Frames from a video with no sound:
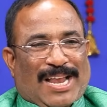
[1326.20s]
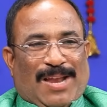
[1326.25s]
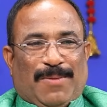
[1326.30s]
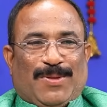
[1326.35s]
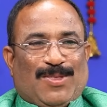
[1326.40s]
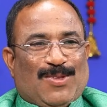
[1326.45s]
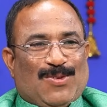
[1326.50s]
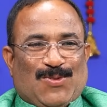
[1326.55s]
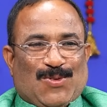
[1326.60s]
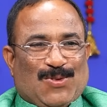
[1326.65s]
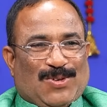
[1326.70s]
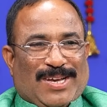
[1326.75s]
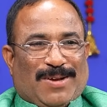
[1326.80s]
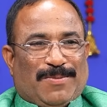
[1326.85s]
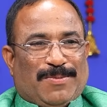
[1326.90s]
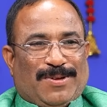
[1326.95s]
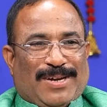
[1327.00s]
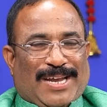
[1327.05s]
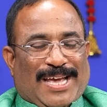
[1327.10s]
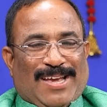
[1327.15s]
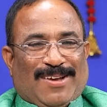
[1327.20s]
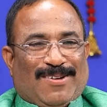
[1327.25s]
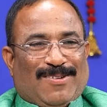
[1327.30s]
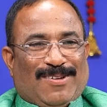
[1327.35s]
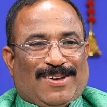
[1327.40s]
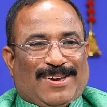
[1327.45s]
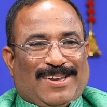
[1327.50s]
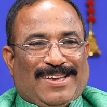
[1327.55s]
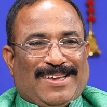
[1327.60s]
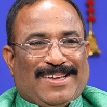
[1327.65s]
చాలామందిని చూసాము
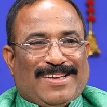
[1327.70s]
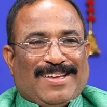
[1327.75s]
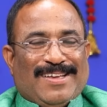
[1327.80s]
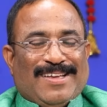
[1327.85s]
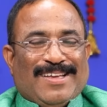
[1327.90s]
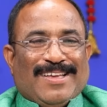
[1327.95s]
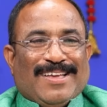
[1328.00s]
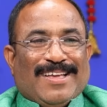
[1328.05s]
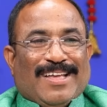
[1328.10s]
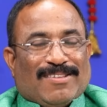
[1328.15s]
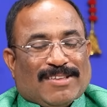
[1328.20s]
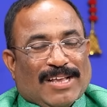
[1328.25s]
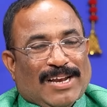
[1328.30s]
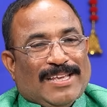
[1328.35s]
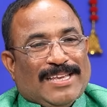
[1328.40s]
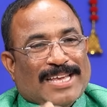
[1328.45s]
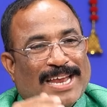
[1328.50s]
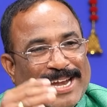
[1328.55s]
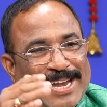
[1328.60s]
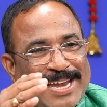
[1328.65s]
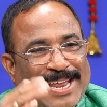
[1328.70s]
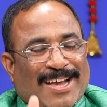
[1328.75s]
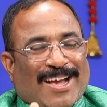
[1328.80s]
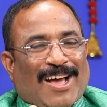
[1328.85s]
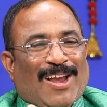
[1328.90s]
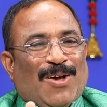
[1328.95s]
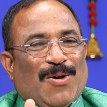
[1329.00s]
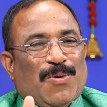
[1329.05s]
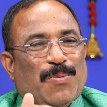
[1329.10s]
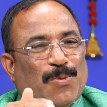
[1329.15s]
నాయకుల్ని సార్
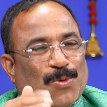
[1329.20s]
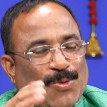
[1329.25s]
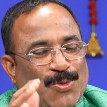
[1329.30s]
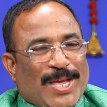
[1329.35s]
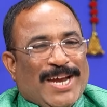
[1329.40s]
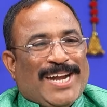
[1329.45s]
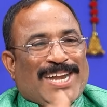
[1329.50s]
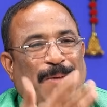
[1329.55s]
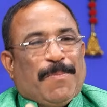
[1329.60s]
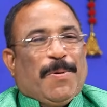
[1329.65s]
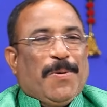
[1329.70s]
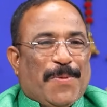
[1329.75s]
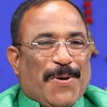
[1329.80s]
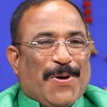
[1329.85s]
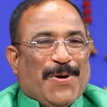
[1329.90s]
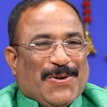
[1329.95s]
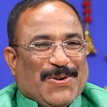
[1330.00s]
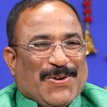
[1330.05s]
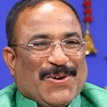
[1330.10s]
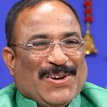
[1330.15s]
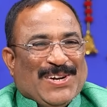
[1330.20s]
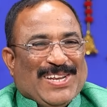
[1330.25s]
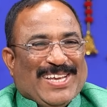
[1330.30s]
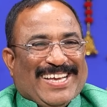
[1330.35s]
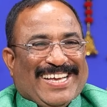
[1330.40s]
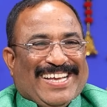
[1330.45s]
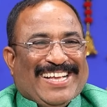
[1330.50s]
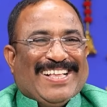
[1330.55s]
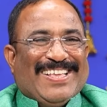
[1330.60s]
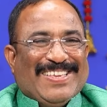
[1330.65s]
ఎన్నికలకు ముందే డబ్బు పోగొట్టుకొని
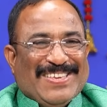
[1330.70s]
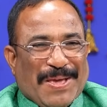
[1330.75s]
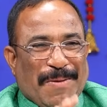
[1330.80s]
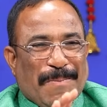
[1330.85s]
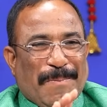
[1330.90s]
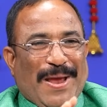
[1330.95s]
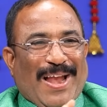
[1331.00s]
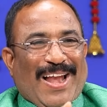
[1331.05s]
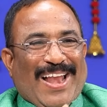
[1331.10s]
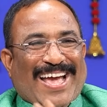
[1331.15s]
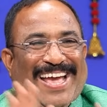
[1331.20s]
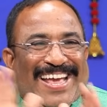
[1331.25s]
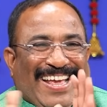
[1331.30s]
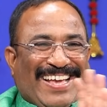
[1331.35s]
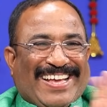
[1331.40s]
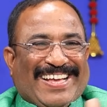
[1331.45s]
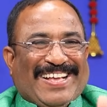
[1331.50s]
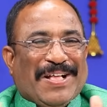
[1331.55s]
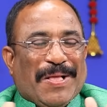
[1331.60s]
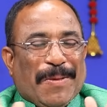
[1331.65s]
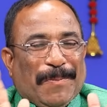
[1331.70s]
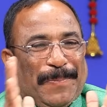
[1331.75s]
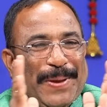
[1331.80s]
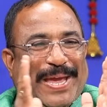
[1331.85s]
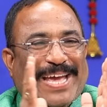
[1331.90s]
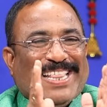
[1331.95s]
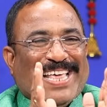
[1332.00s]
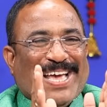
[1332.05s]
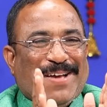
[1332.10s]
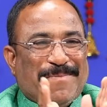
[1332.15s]
ఎమ్మెల్యే
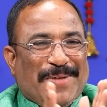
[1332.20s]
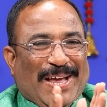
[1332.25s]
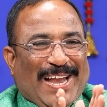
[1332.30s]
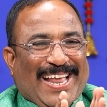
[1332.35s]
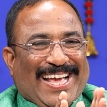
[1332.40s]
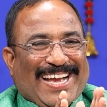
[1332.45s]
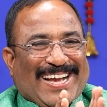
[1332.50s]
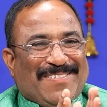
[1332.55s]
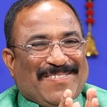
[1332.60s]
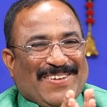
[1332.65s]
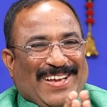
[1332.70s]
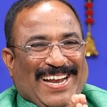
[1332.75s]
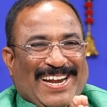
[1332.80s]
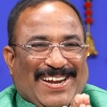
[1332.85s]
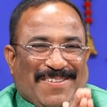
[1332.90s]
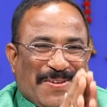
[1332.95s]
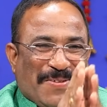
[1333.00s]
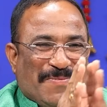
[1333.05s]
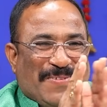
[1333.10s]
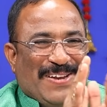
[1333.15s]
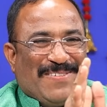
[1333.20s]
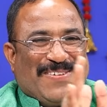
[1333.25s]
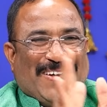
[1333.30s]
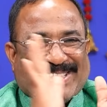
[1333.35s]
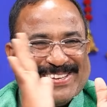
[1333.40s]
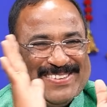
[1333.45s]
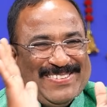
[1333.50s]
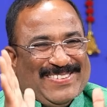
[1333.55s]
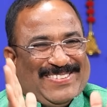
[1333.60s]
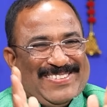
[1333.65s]
పేద ఎమ్మెల్యేగా మీరు మిమ్మల్ని
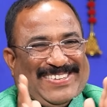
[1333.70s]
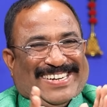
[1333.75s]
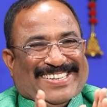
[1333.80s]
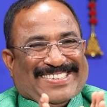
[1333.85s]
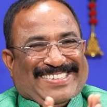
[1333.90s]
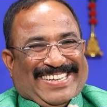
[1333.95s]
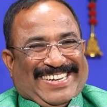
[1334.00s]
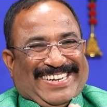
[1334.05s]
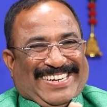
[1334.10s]
మాత్రం